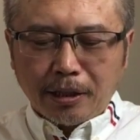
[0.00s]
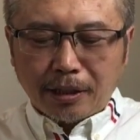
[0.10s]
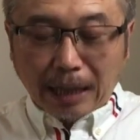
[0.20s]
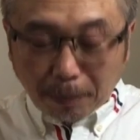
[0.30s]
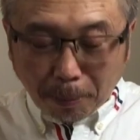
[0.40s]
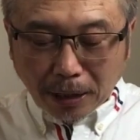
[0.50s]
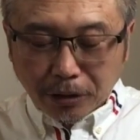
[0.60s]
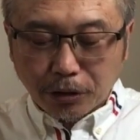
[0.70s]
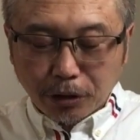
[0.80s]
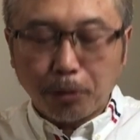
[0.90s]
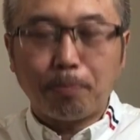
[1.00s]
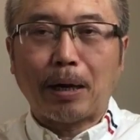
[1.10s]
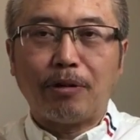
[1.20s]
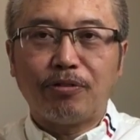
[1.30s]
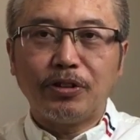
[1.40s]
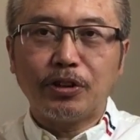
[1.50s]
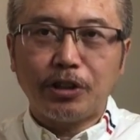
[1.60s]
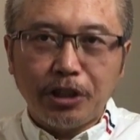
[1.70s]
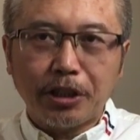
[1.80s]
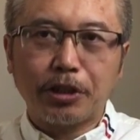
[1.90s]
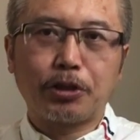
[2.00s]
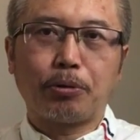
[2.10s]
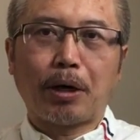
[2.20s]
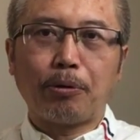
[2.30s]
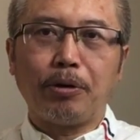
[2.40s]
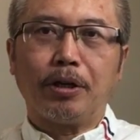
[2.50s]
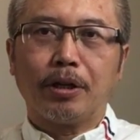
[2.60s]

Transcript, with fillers: 哪怕是只有百分之一的死亡率，